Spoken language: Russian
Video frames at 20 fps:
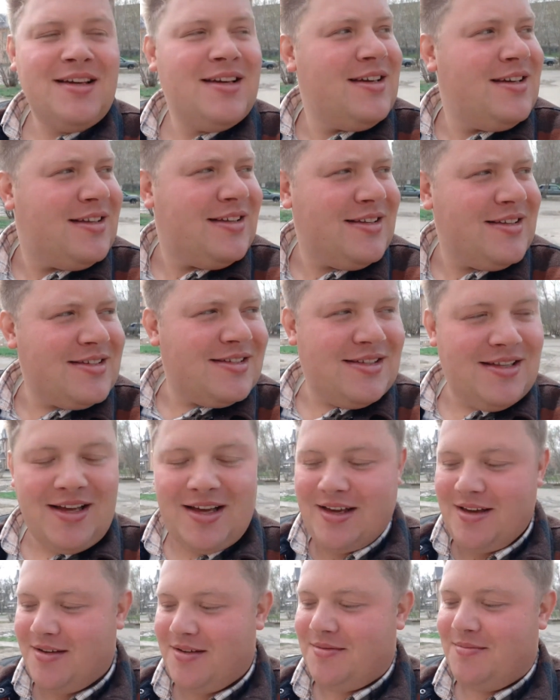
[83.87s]
Не
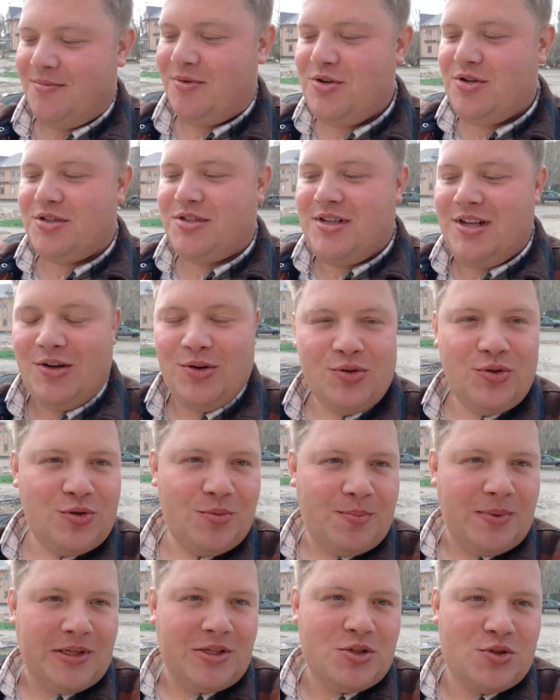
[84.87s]
знаю, может, селедку
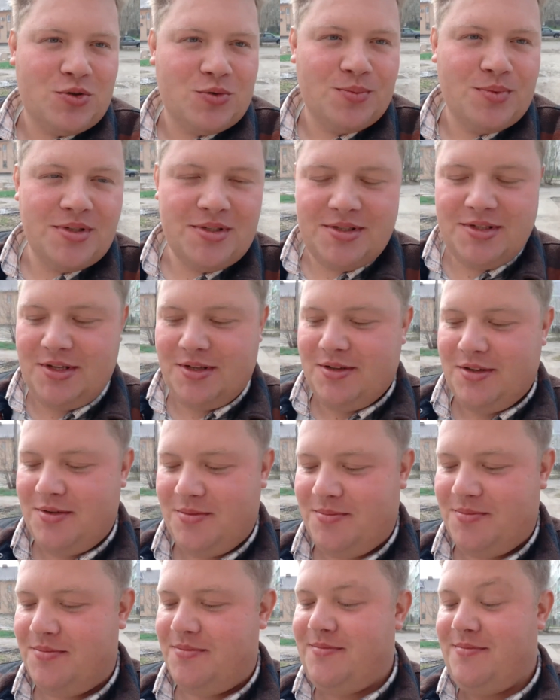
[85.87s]
под шубы сделаем.
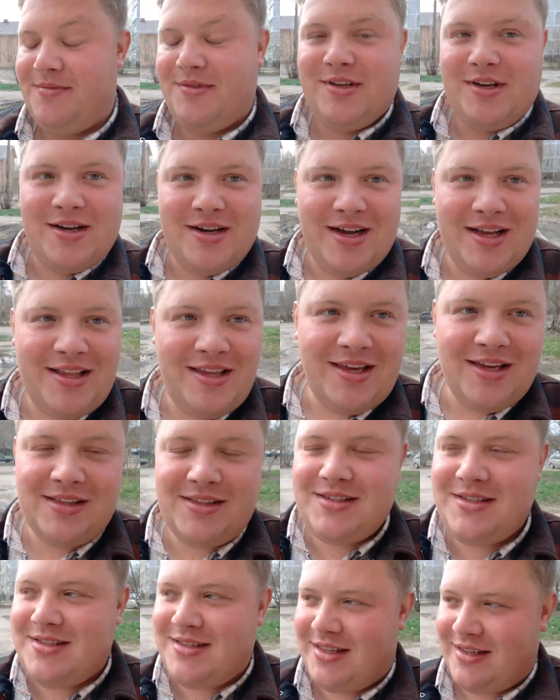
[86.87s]

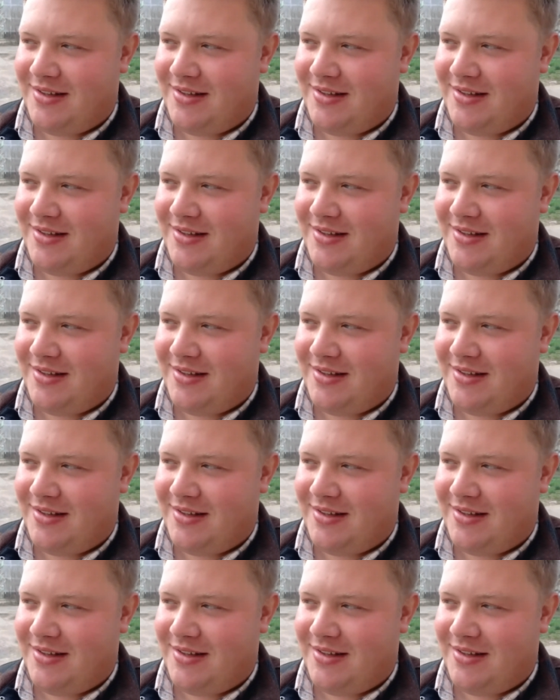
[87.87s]
Наконец-то.